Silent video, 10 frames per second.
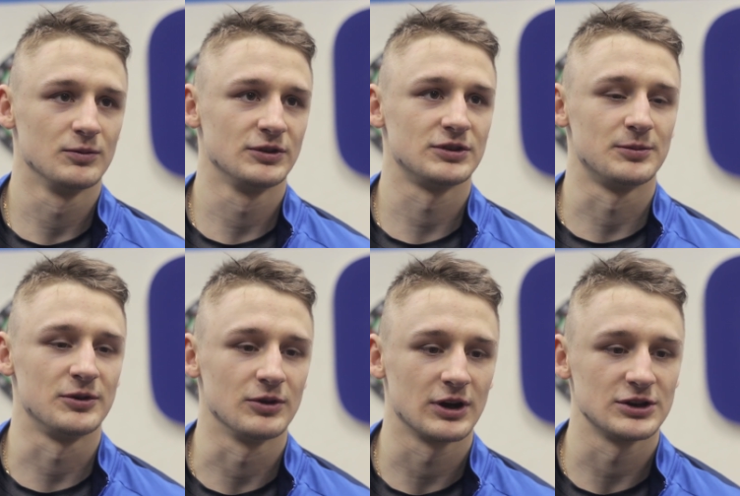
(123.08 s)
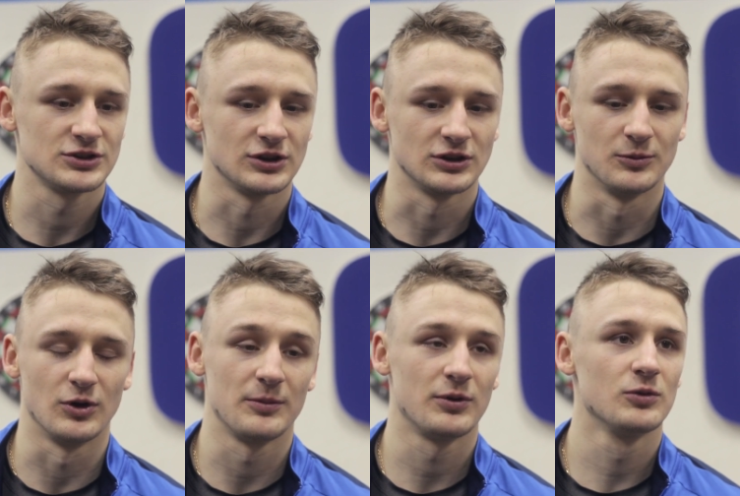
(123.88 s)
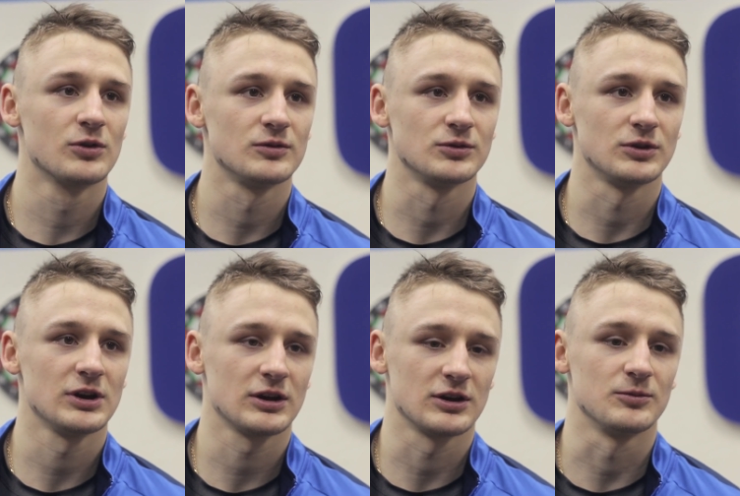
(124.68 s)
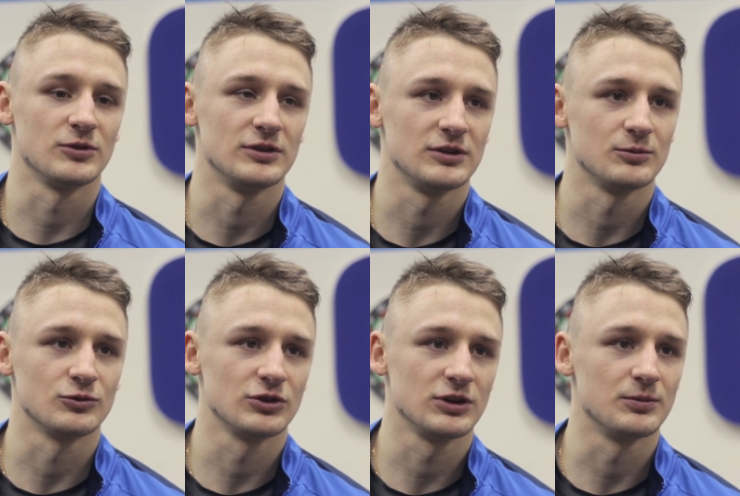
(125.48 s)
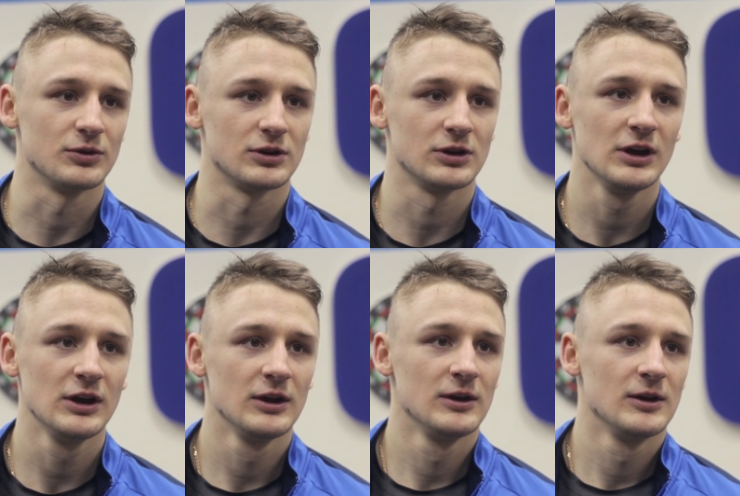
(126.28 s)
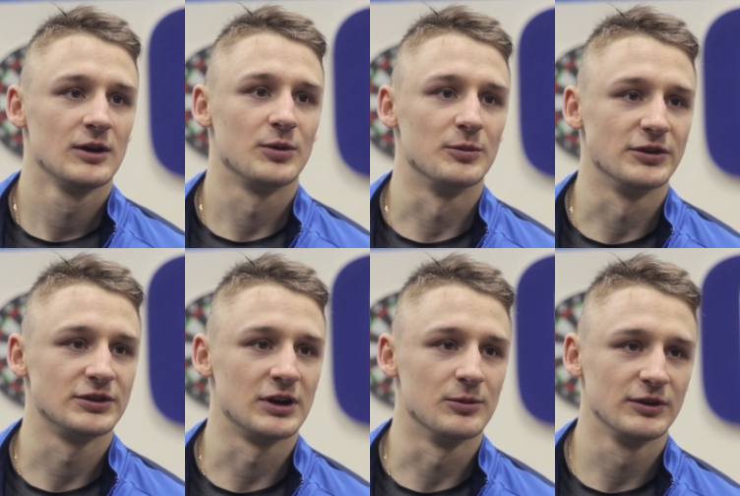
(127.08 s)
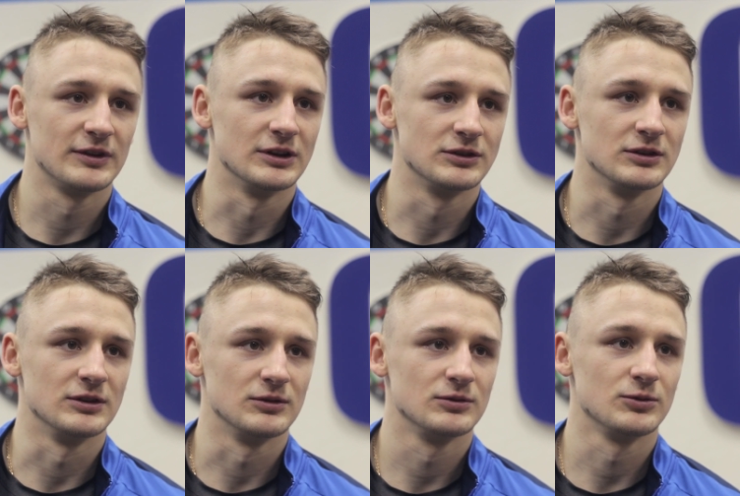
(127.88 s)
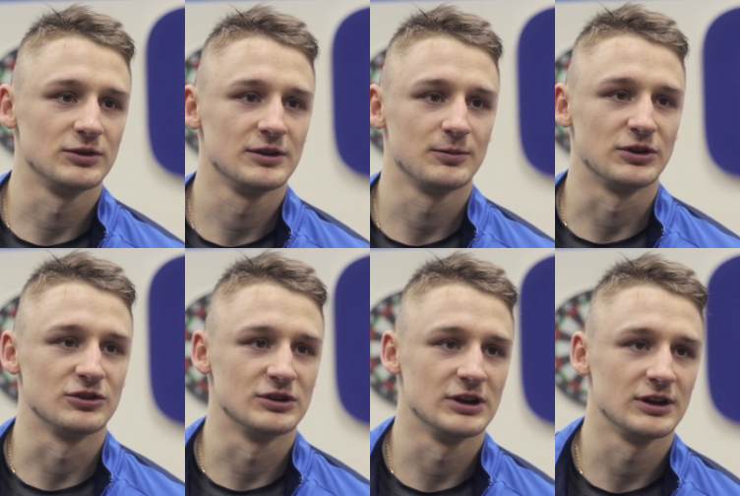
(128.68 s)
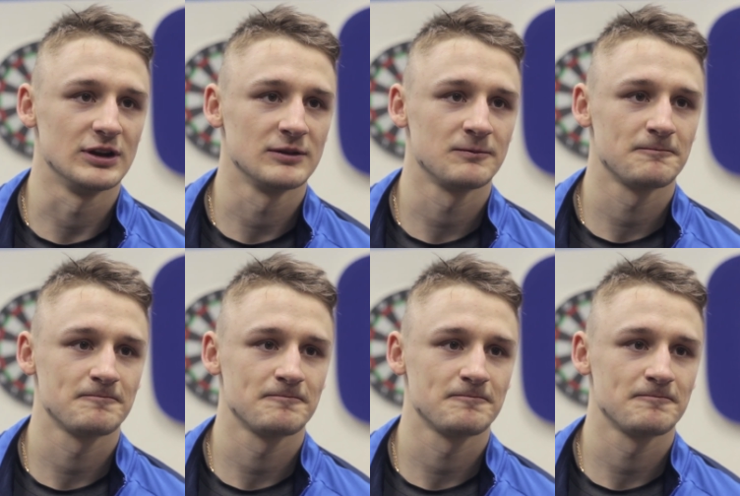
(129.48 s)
быстро привыкаешь к этому. А по уровню, да, как бы здесь мужики по, побыстрее мыслят, и, ну, здесь потяжелее, да.